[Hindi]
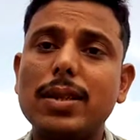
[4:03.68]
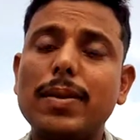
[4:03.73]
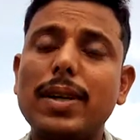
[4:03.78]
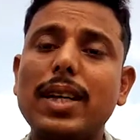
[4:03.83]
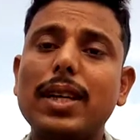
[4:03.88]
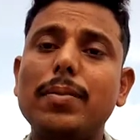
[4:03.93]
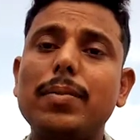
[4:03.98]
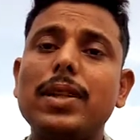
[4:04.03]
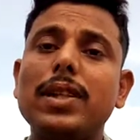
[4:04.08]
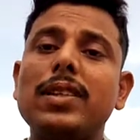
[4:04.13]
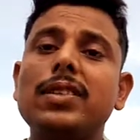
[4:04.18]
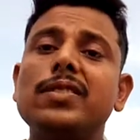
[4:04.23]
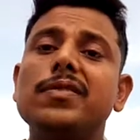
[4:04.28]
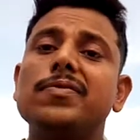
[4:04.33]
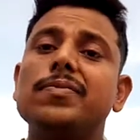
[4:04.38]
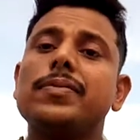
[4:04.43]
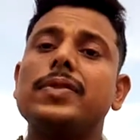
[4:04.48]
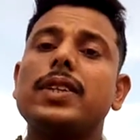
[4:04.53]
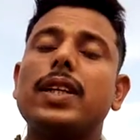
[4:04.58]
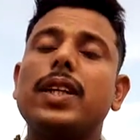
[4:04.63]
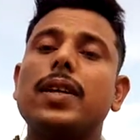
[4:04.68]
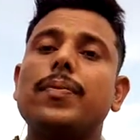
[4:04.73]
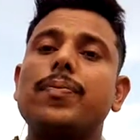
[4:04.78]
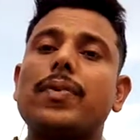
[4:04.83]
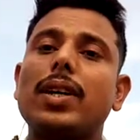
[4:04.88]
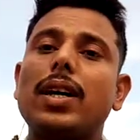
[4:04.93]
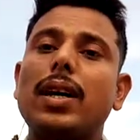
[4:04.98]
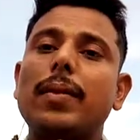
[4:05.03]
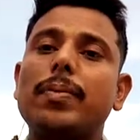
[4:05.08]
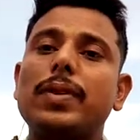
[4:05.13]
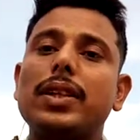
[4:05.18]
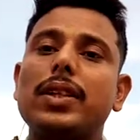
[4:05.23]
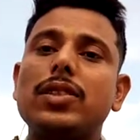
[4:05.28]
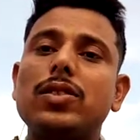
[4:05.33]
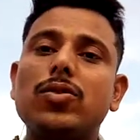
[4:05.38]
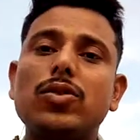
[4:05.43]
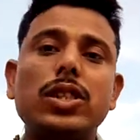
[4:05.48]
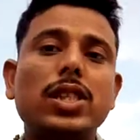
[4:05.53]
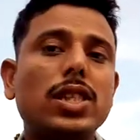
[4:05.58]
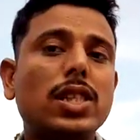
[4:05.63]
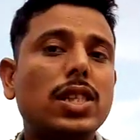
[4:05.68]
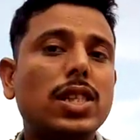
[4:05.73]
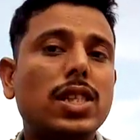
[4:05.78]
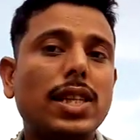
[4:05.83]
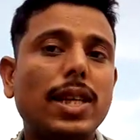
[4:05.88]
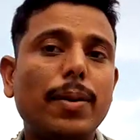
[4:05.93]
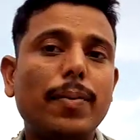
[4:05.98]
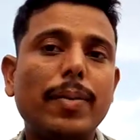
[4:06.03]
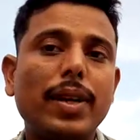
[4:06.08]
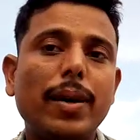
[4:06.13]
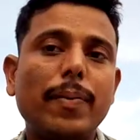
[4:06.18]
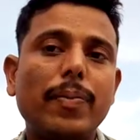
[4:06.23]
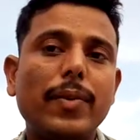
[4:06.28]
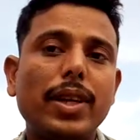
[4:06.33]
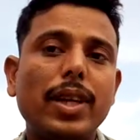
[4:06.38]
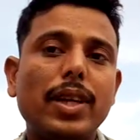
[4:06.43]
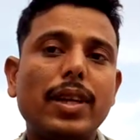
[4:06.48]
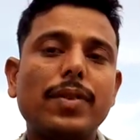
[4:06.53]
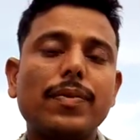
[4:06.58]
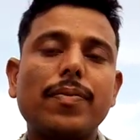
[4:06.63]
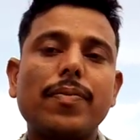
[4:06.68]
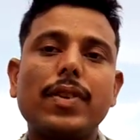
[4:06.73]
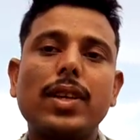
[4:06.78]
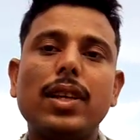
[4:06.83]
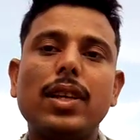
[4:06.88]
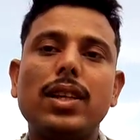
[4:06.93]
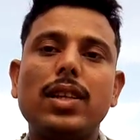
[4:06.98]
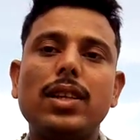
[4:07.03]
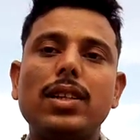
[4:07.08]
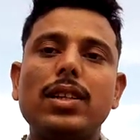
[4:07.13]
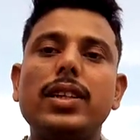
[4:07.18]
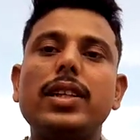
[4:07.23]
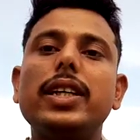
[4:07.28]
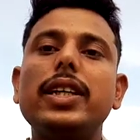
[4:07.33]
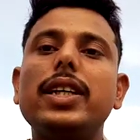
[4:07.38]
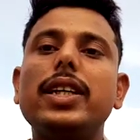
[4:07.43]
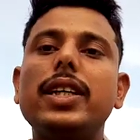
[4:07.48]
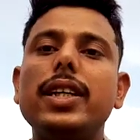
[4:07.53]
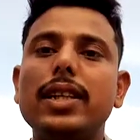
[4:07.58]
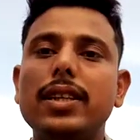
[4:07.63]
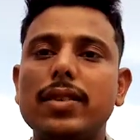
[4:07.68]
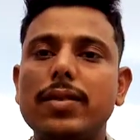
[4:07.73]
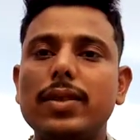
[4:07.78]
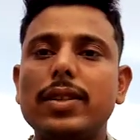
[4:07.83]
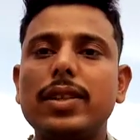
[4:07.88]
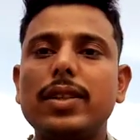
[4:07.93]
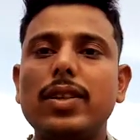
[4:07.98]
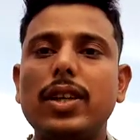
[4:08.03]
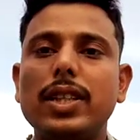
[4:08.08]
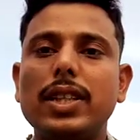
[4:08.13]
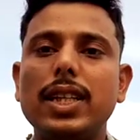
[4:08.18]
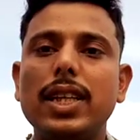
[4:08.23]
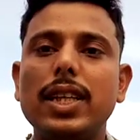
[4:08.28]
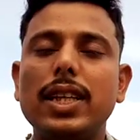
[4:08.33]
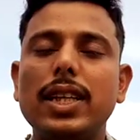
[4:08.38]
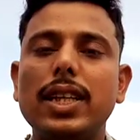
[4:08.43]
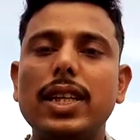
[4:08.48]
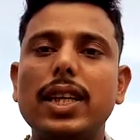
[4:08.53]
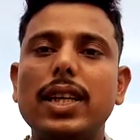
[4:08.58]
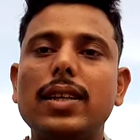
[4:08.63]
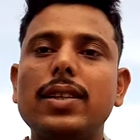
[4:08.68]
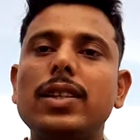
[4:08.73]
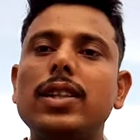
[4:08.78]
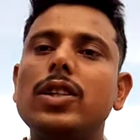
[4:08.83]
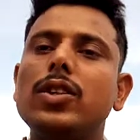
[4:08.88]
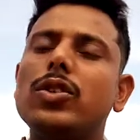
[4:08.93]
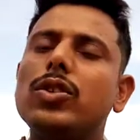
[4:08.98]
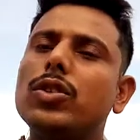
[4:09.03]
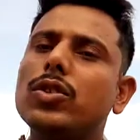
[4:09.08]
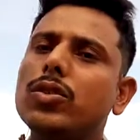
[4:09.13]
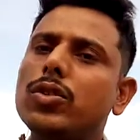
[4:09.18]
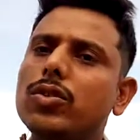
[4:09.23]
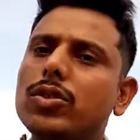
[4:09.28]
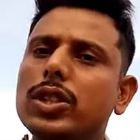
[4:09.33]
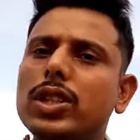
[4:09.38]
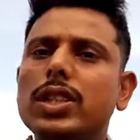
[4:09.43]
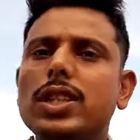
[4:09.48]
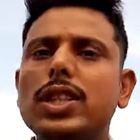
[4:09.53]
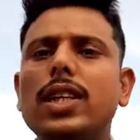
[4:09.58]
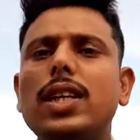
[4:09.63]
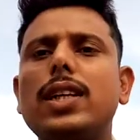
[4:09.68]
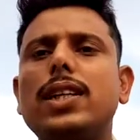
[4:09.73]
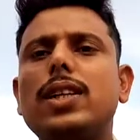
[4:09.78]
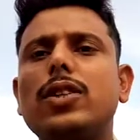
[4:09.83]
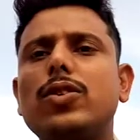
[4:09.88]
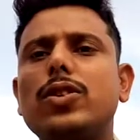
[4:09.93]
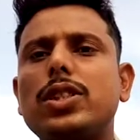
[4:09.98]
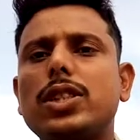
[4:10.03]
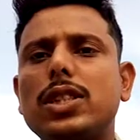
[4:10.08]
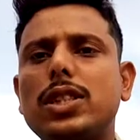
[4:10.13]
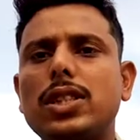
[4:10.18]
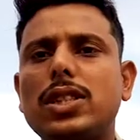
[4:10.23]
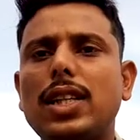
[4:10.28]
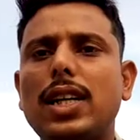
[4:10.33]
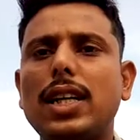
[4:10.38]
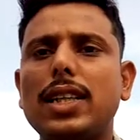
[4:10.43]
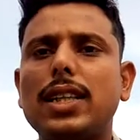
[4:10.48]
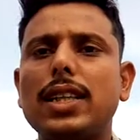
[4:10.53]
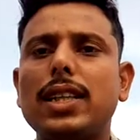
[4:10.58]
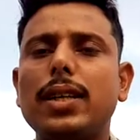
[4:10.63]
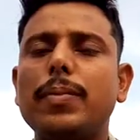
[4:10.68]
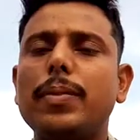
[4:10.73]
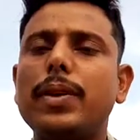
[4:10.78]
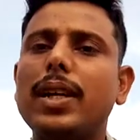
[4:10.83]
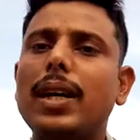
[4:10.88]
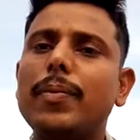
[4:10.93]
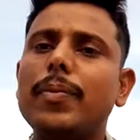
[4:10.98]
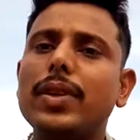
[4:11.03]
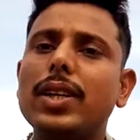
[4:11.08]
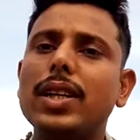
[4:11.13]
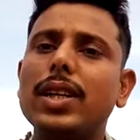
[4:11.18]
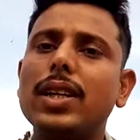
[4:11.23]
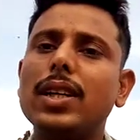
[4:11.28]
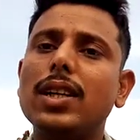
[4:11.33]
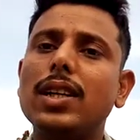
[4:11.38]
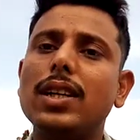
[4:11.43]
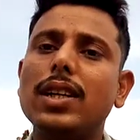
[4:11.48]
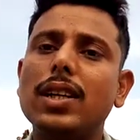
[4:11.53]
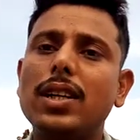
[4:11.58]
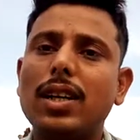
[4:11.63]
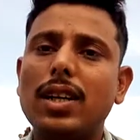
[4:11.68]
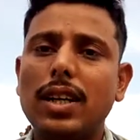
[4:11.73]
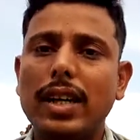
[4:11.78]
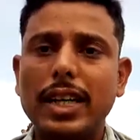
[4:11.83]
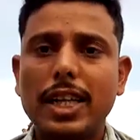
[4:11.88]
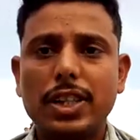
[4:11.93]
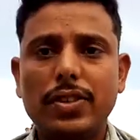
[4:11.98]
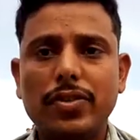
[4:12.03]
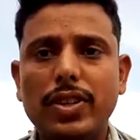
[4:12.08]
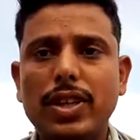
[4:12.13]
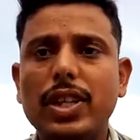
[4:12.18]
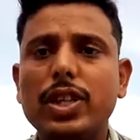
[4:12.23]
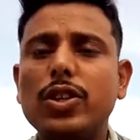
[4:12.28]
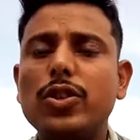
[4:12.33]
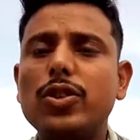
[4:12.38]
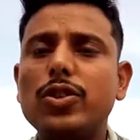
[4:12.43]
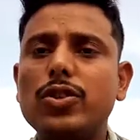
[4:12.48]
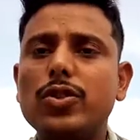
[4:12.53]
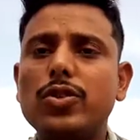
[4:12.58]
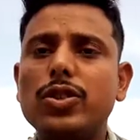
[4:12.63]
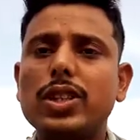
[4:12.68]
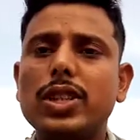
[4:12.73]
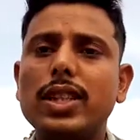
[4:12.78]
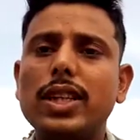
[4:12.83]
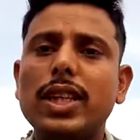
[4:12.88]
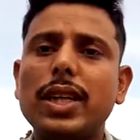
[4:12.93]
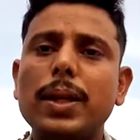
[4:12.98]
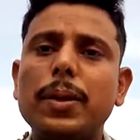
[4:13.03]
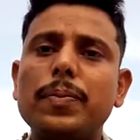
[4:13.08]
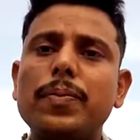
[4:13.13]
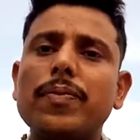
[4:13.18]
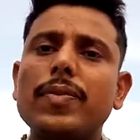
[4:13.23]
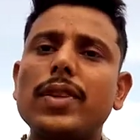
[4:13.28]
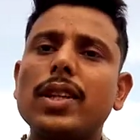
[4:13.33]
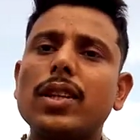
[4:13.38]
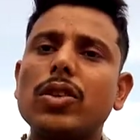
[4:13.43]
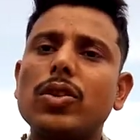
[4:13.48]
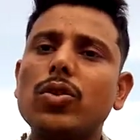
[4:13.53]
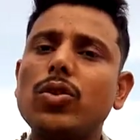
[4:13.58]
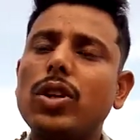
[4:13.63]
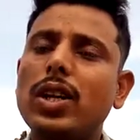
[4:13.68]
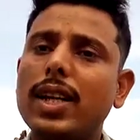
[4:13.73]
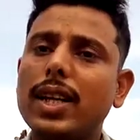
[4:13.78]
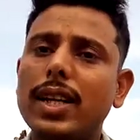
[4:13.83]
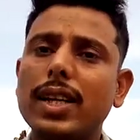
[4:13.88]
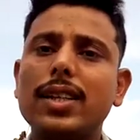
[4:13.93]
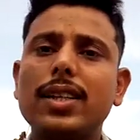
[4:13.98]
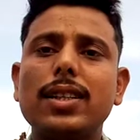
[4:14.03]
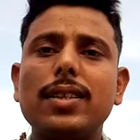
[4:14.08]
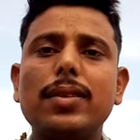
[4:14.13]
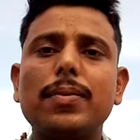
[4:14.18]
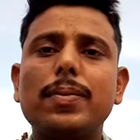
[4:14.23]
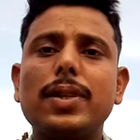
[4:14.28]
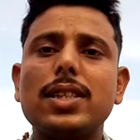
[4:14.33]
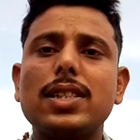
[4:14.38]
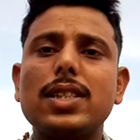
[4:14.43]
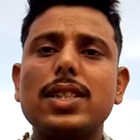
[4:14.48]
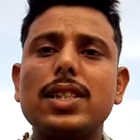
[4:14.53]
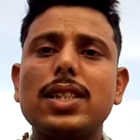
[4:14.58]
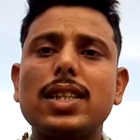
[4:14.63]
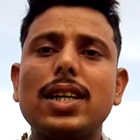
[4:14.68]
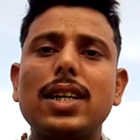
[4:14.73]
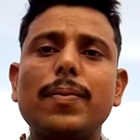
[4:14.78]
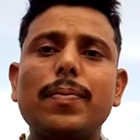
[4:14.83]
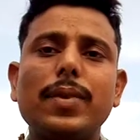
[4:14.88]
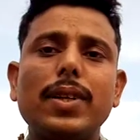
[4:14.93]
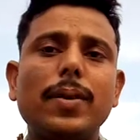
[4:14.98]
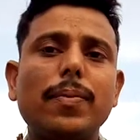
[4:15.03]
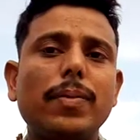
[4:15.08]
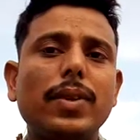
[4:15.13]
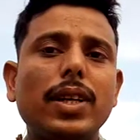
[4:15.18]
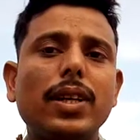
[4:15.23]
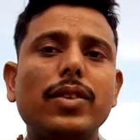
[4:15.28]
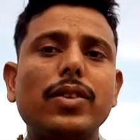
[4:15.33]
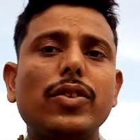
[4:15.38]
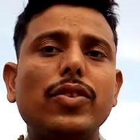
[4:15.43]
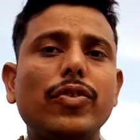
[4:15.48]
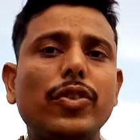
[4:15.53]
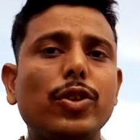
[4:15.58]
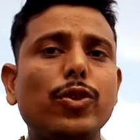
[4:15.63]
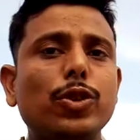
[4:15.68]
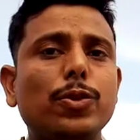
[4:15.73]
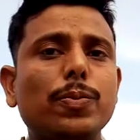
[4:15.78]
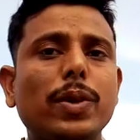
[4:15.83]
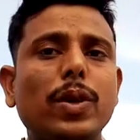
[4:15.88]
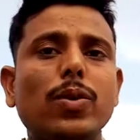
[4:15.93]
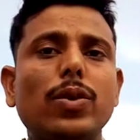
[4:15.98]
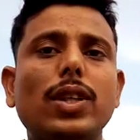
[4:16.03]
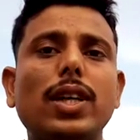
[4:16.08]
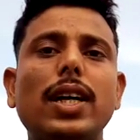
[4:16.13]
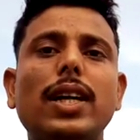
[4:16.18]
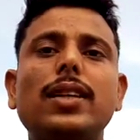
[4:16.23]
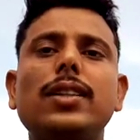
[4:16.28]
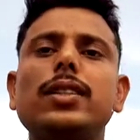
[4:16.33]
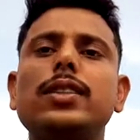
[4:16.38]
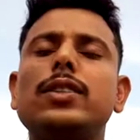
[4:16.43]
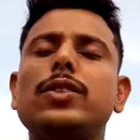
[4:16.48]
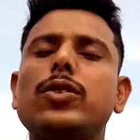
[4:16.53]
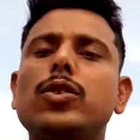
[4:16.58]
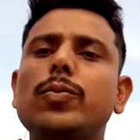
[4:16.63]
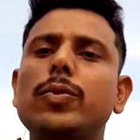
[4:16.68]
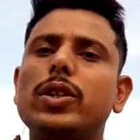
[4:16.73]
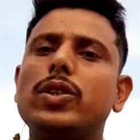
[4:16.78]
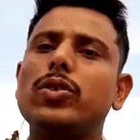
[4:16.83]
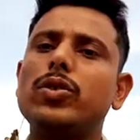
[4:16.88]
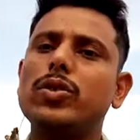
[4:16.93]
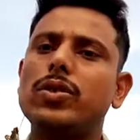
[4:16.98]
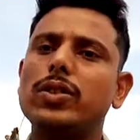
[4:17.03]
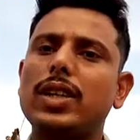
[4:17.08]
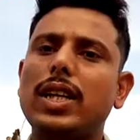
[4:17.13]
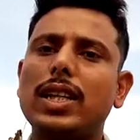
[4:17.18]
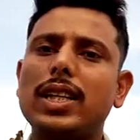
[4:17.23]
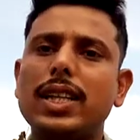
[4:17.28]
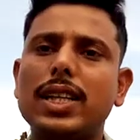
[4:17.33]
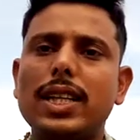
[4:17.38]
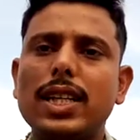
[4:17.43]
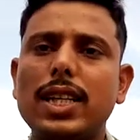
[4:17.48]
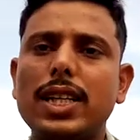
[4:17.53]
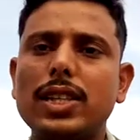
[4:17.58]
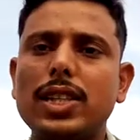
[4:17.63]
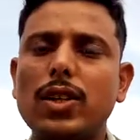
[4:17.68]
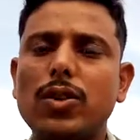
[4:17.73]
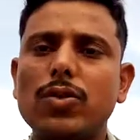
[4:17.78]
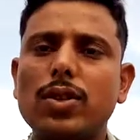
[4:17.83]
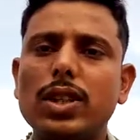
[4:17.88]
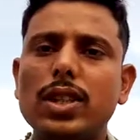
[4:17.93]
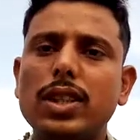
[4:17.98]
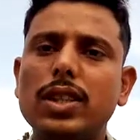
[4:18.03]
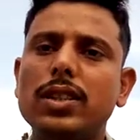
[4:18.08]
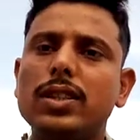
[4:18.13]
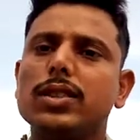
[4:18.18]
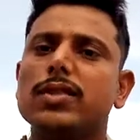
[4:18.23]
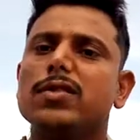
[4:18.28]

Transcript: के बारे में है ना आपकी किस स्ट्रीम में आपने डिग्री हासिल की है तो उसी से रिलेटेड क्वेश्चन आते हैं फिर आपने आई एस फील्ड क्यों चूज़ की है तो हर एक पर्सन का अपना अपना व्यू उस पर होता है तो मैं तो यहाँ तक कहना चाहूँगा कि